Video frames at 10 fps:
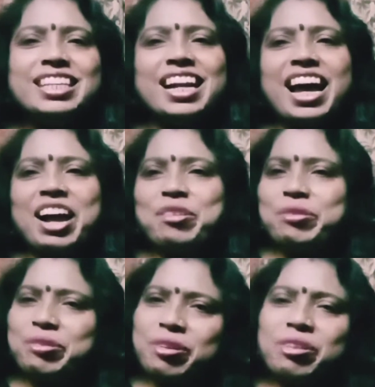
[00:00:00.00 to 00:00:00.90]
যারা
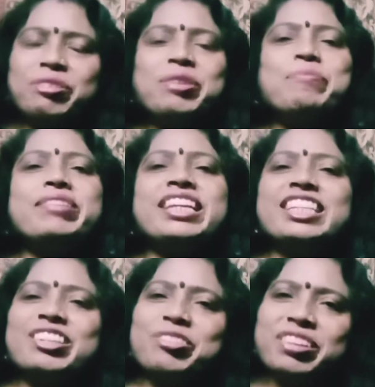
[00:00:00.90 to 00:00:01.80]
এখনও করনি
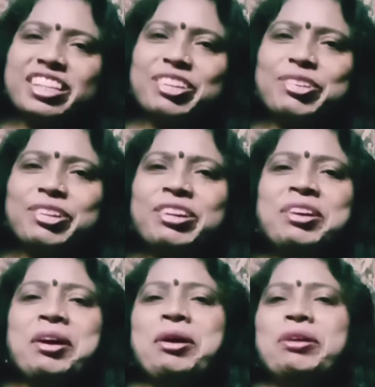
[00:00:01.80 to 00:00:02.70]
প্লিজ করে দিও
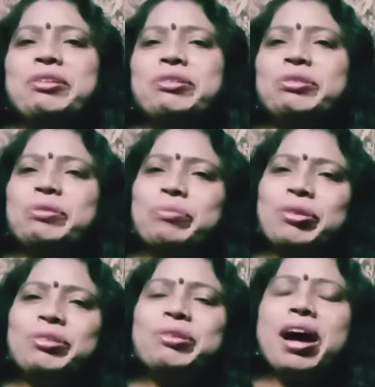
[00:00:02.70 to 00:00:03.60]
নতুন
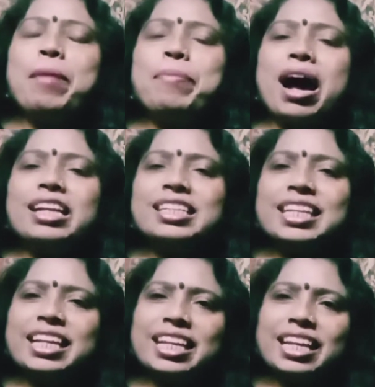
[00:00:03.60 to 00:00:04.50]
বন্ধুরা পাশে